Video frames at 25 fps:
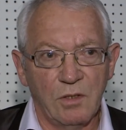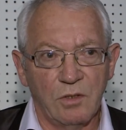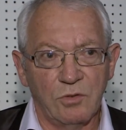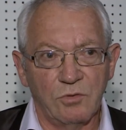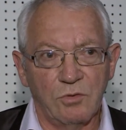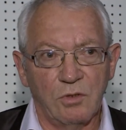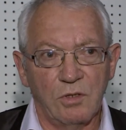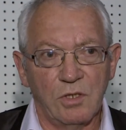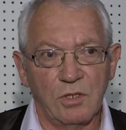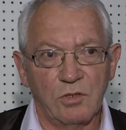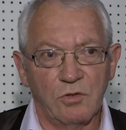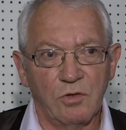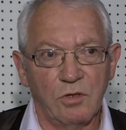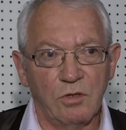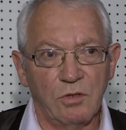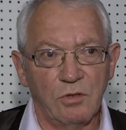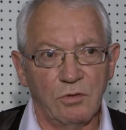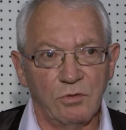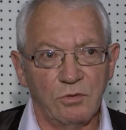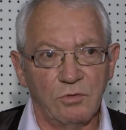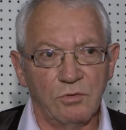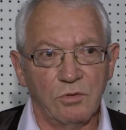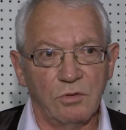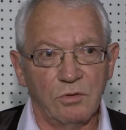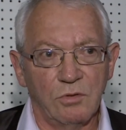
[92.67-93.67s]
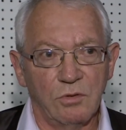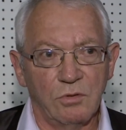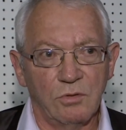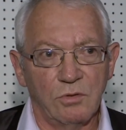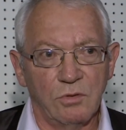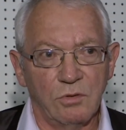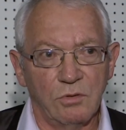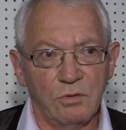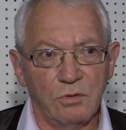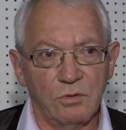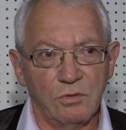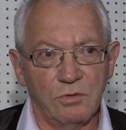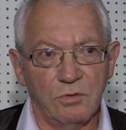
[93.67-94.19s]
de l'école
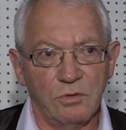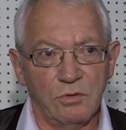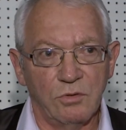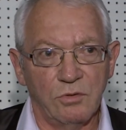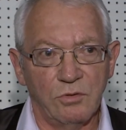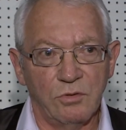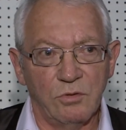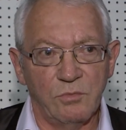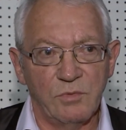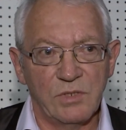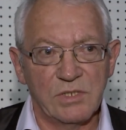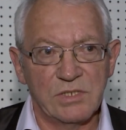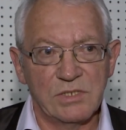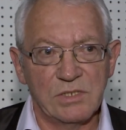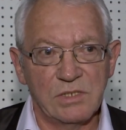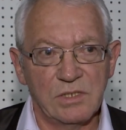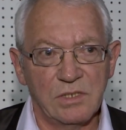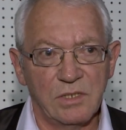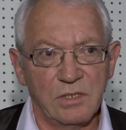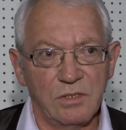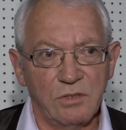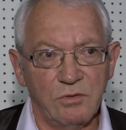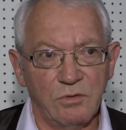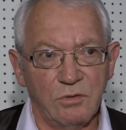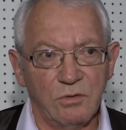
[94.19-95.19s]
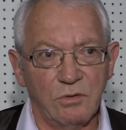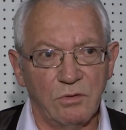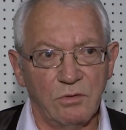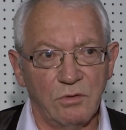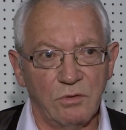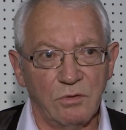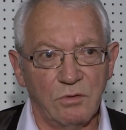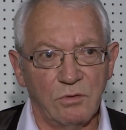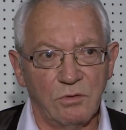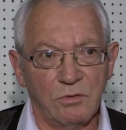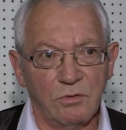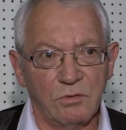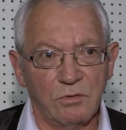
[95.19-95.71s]
de, de, Messi et
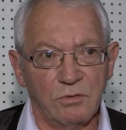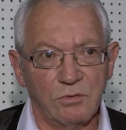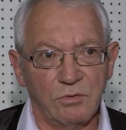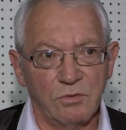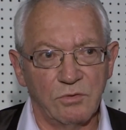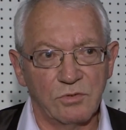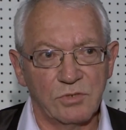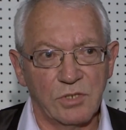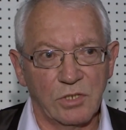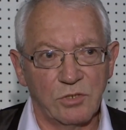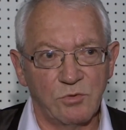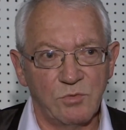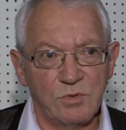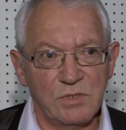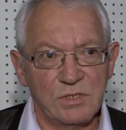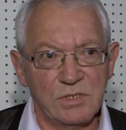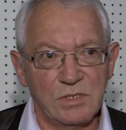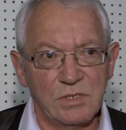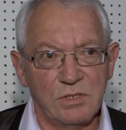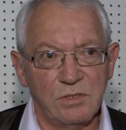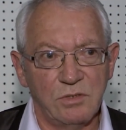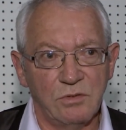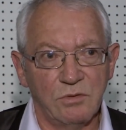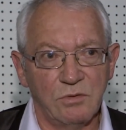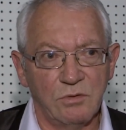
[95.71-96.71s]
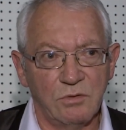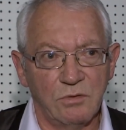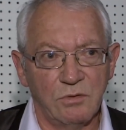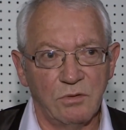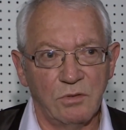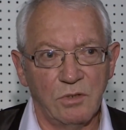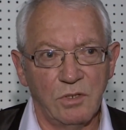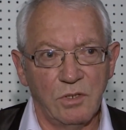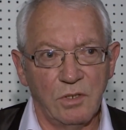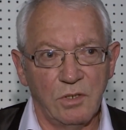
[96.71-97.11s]
de, de sa cuisine.